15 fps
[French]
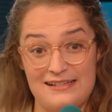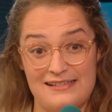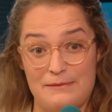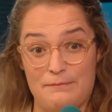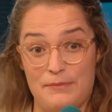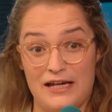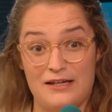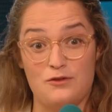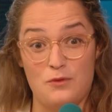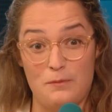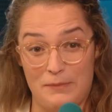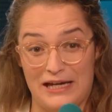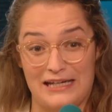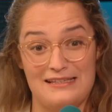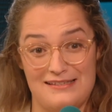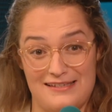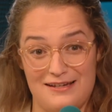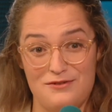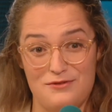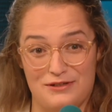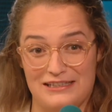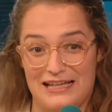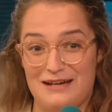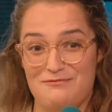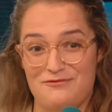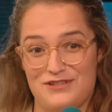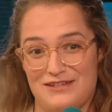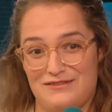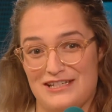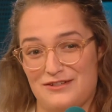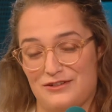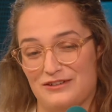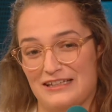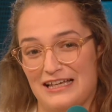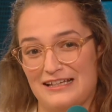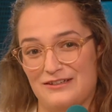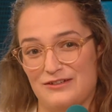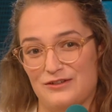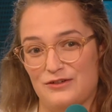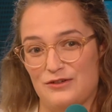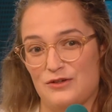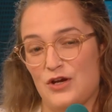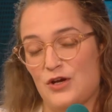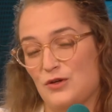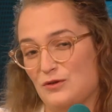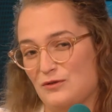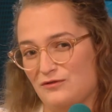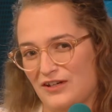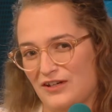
C'est pas que parisien, le CNAP. Vous avez des antennes, euh, une